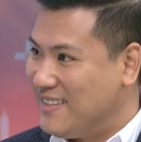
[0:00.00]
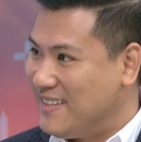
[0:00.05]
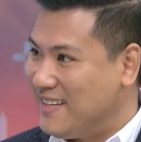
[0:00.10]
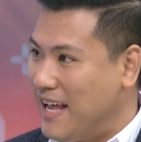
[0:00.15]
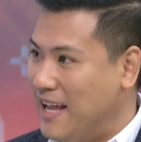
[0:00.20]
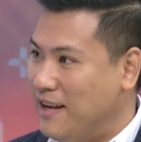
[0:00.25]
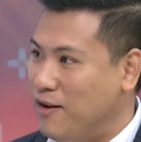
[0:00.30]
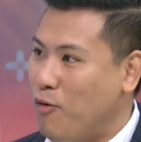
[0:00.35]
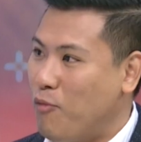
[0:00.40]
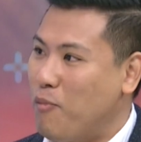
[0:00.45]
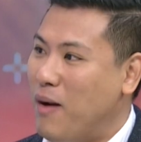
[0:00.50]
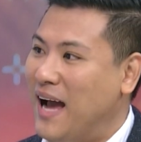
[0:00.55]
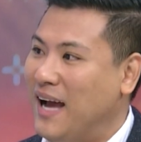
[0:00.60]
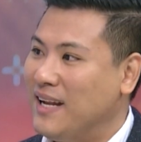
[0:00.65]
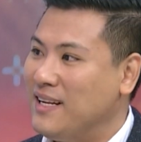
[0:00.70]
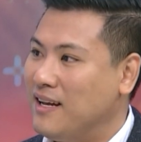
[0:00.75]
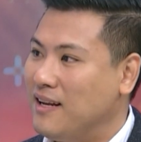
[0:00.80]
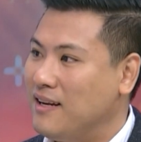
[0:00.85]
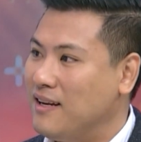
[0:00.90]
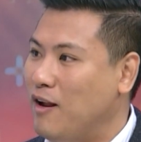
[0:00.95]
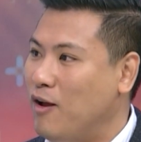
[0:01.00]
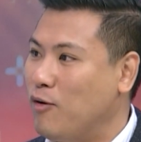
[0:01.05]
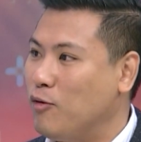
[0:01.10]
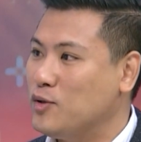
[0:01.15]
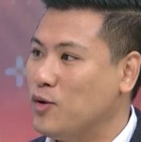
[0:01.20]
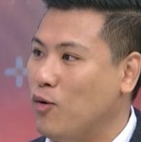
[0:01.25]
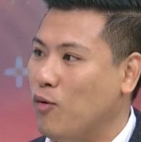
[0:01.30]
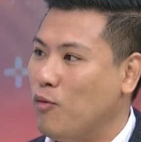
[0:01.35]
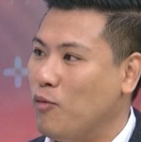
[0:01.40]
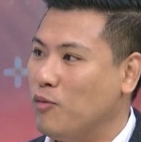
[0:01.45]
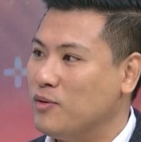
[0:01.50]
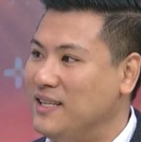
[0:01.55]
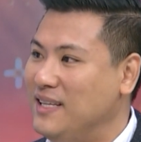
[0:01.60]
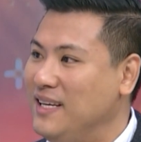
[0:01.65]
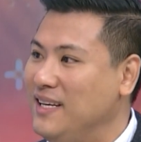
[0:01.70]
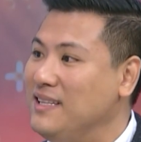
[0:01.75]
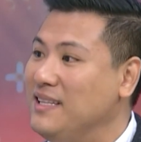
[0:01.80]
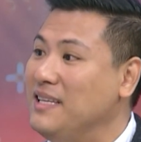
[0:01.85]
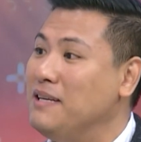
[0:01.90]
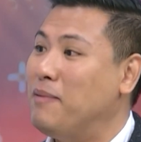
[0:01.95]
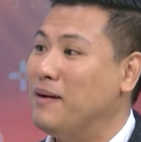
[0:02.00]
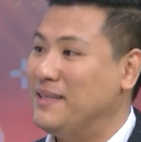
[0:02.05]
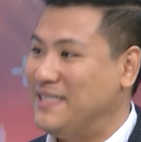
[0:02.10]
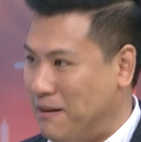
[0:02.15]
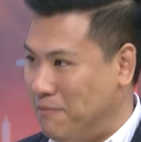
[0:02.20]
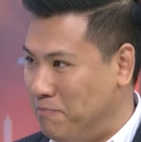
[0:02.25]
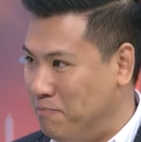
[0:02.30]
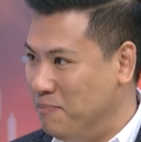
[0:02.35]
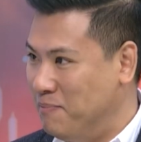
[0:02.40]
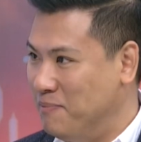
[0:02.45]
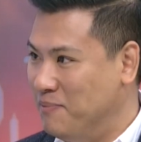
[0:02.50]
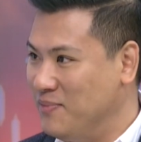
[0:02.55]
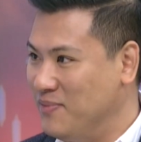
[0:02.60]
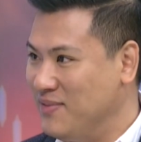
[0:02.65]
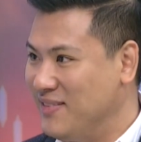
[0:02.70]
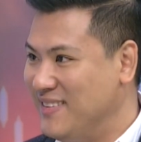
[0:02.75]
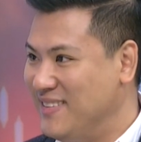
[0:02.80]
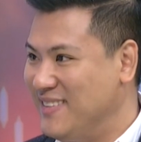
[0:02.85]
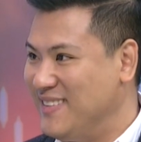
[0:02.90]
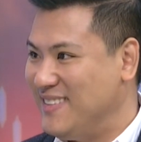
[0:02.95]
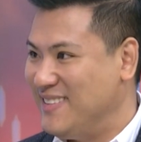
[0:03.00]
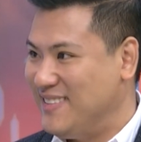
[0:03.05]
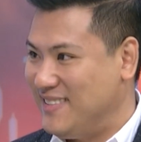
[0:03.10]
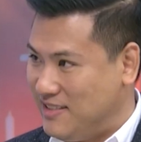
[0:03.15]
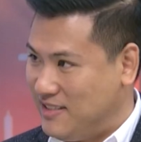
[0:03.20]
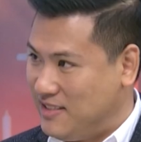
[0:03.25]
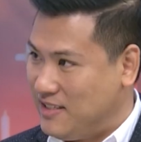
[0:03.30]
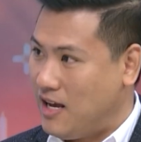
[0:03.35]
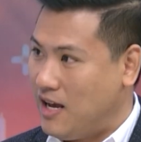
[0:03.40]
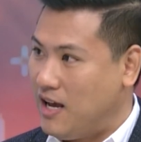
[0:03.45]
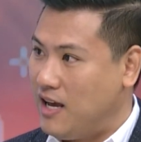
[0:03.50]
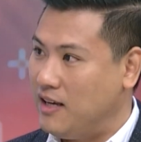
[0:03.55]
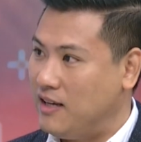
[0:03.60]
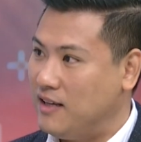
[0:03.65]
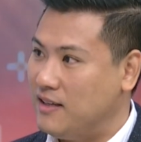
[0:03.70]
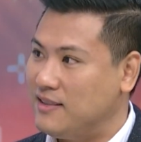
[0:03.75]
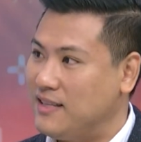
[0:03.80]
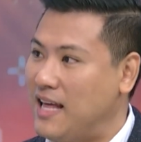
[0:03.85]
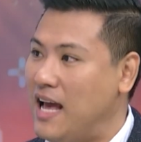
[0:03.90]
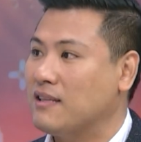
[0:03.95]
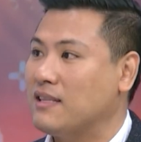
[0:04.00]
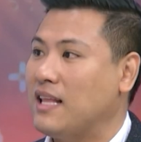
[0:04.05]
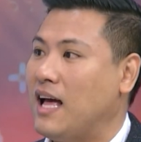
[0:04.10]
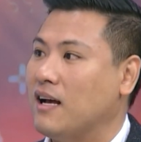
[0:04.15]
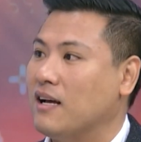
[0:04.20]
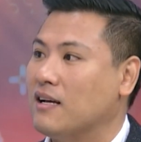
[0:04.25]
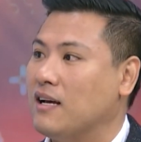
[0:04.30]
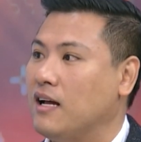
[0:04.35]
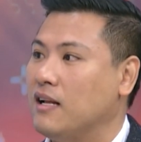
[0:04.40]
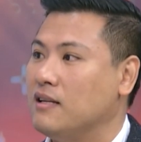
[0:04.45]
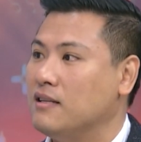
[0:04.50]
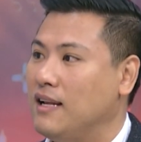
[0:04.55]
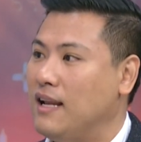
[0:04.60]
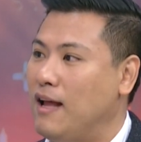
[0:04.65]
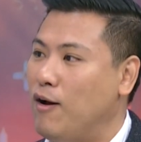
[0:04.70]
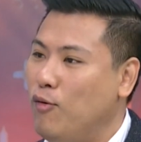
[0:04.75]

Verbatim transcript: แต่ดอกไม้เนี่ยเราส่งที่ที่ประจำที่ที่ประจำใช่ แตกต่างกัน แล้